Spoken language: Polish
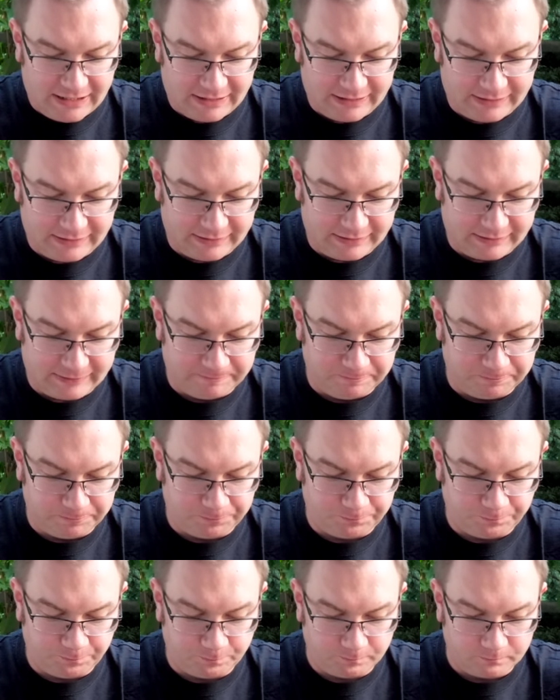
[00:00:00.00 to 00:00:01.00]
E,
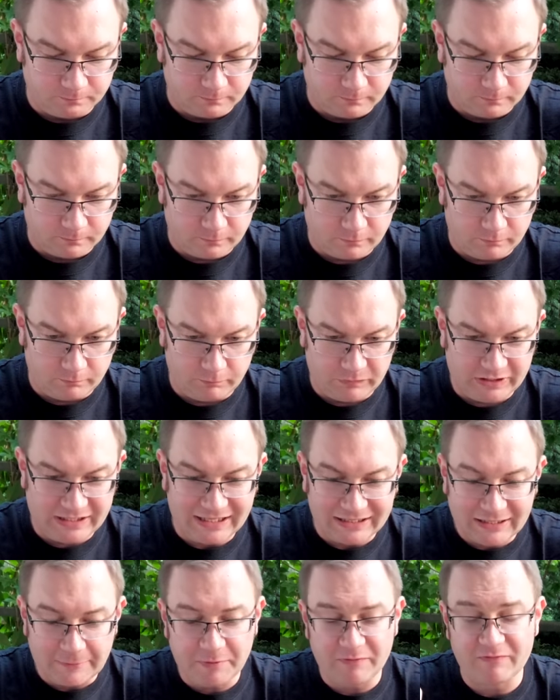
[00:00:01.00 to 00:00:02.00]

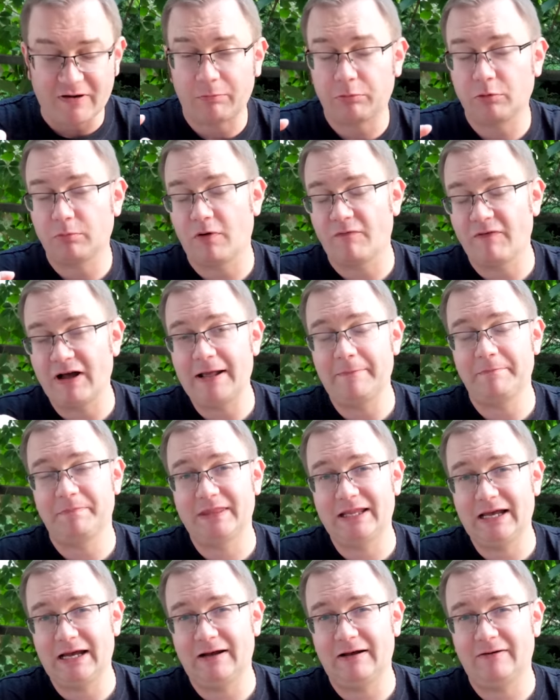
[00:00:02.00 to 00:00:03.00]
ja te piwa
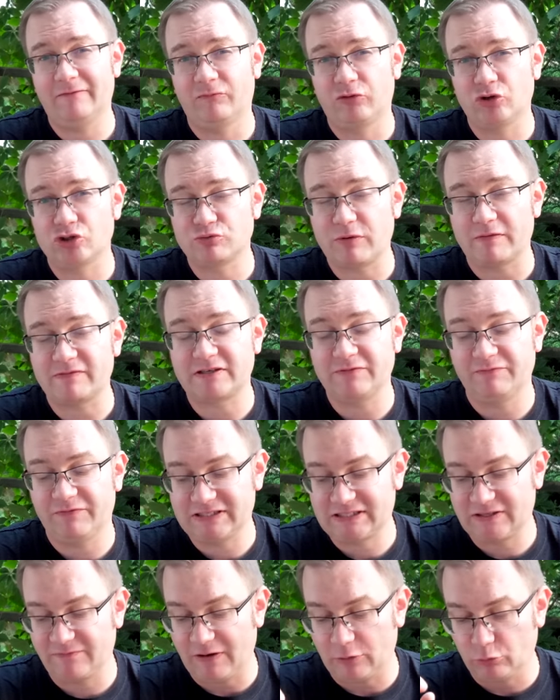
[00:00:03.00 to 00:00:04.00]
próbowałem na wrocławskim
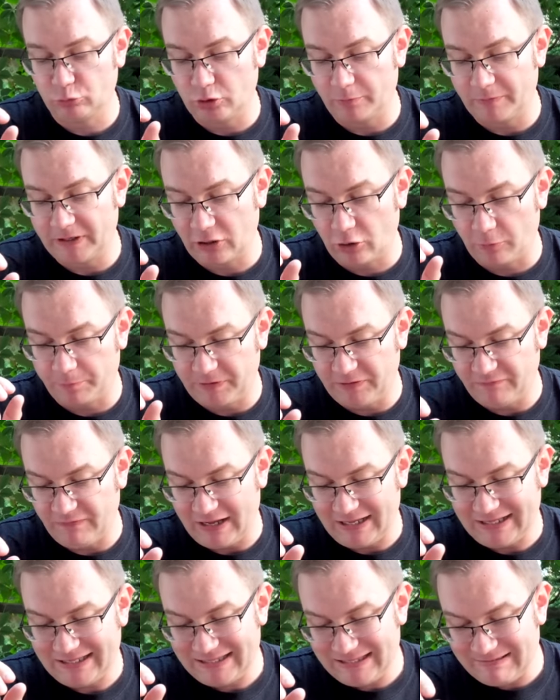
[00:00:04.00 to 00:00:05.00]
festiwalu dobrego
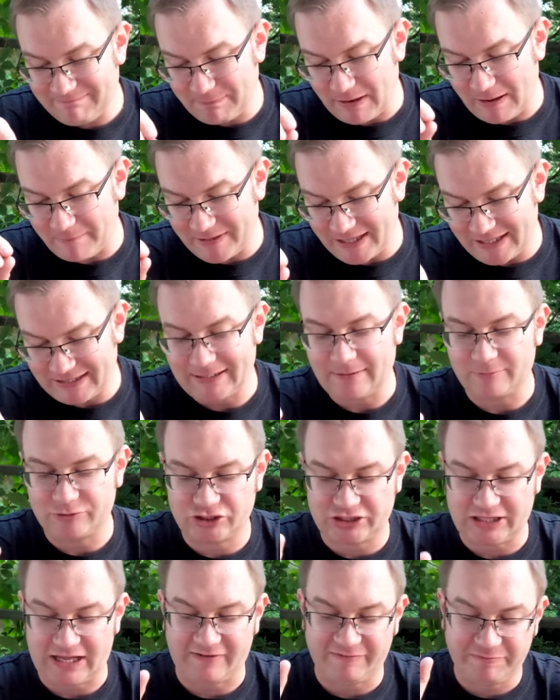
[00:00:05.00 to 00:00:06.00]
piwa i pamiętam,
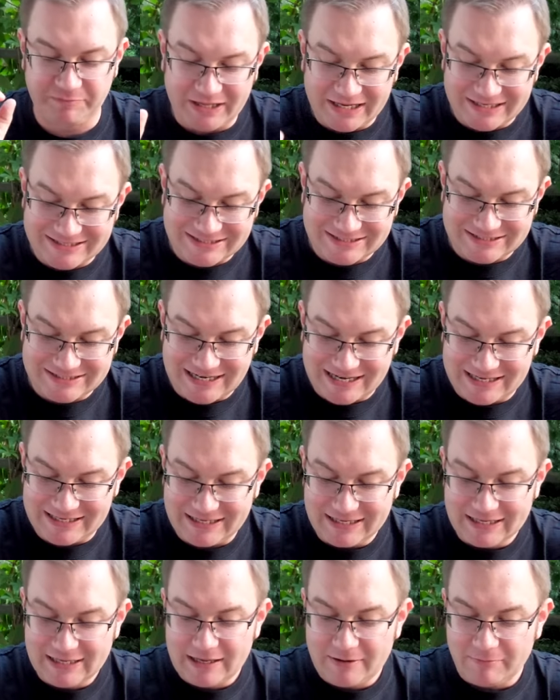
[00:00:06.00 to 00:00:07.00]
że tak, w pierwszy
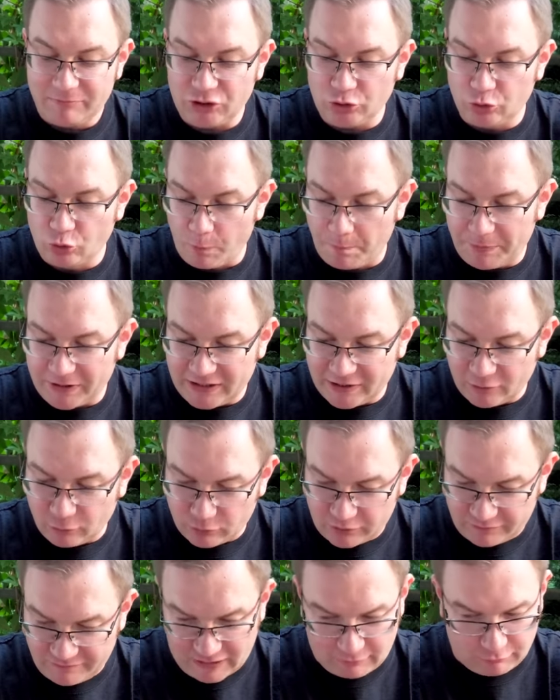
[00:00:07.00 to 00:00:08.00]
dzień mi dupy nie
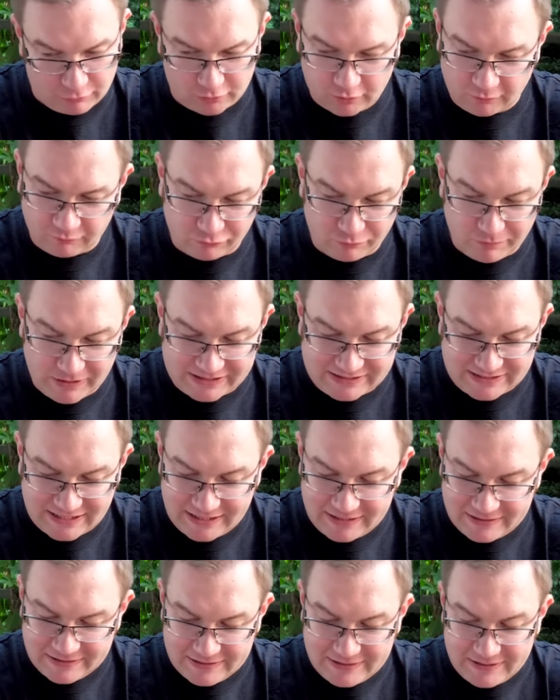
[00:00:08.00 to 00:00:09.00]
urwało to
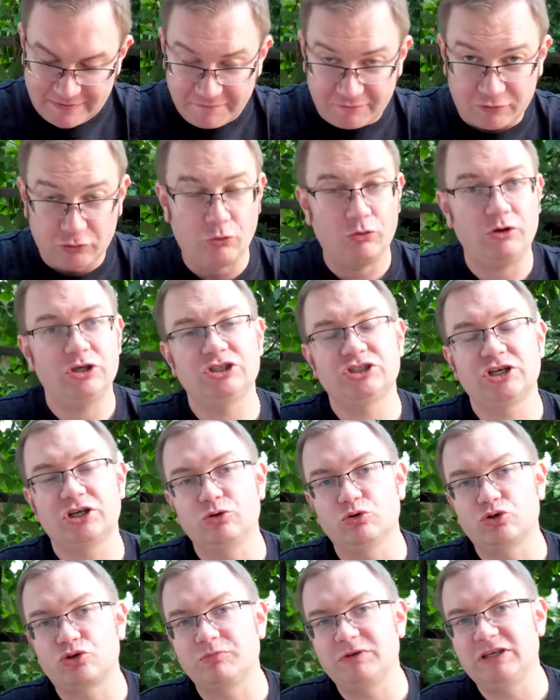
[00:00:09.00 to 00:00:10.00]
WBC, w drugi
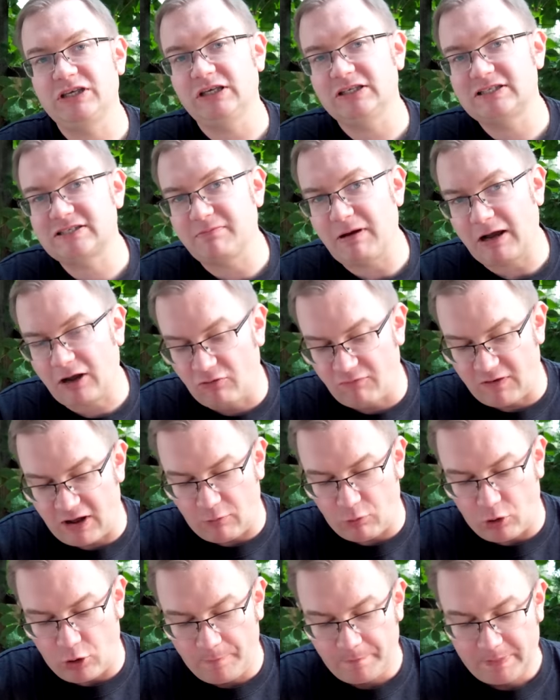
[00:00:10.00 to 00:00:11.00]
dzień już mi
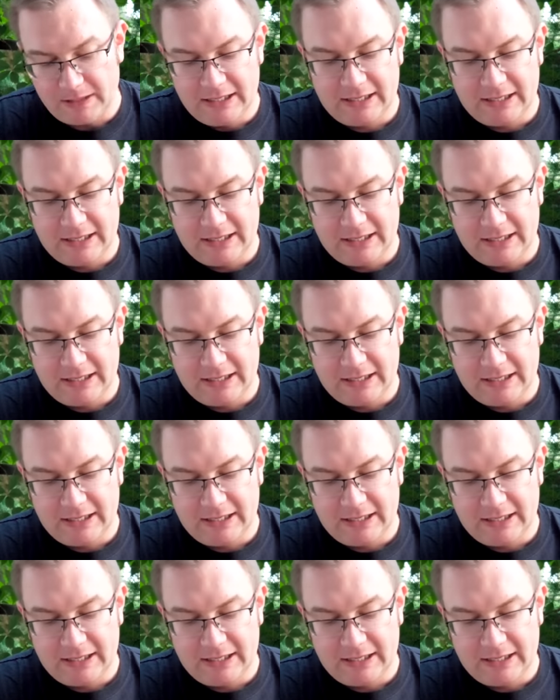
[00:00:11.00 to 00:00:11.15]
smakowało.